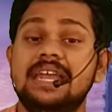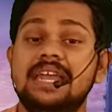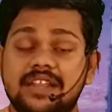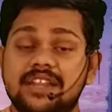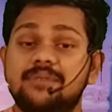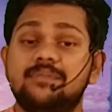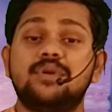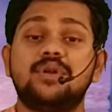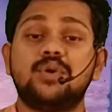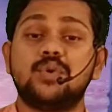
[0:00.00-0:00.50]

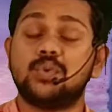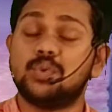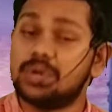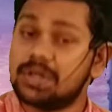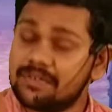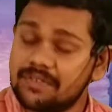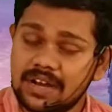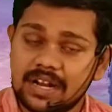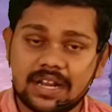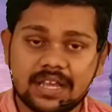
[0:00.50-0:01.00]
நிறைய பேரோட
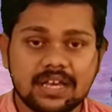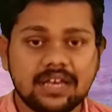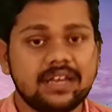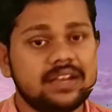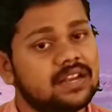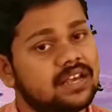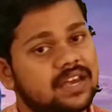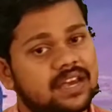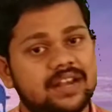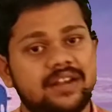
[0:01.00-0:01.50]
உறவுகளை
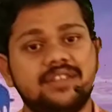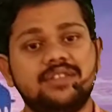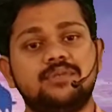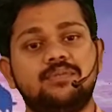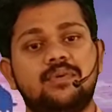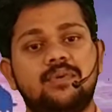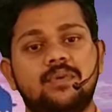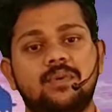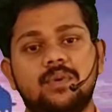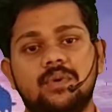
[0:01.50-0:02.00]
நீங்கள் இழந்து
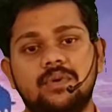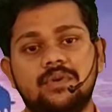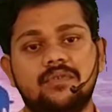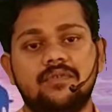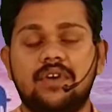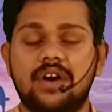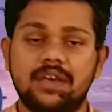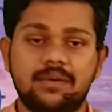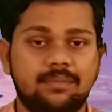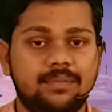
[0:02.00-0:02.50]
போகவும்
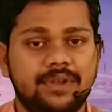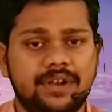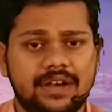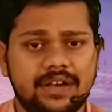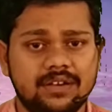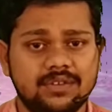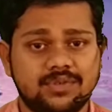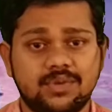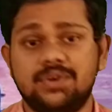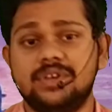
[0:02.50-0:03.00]
வாய்ப்பு
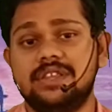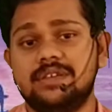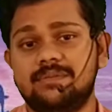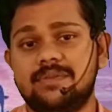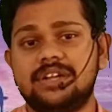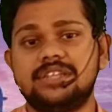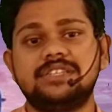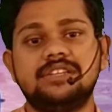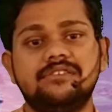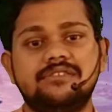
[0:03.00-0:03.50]
இருக்குது ஸோ இதை
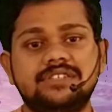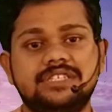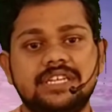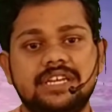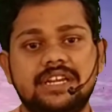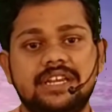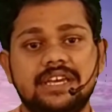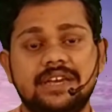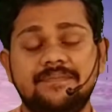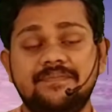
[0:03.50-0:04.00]
மனசில்
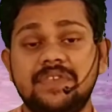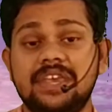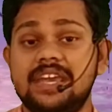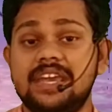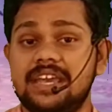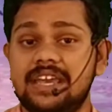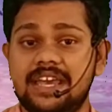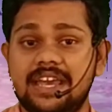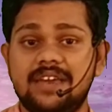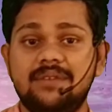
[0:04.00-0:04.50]
வச்சுக்கிட்டு
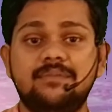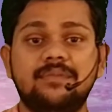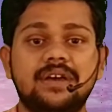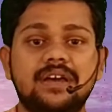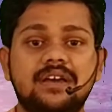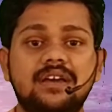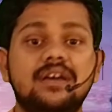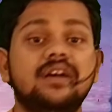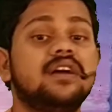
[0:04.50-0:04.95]
கேமை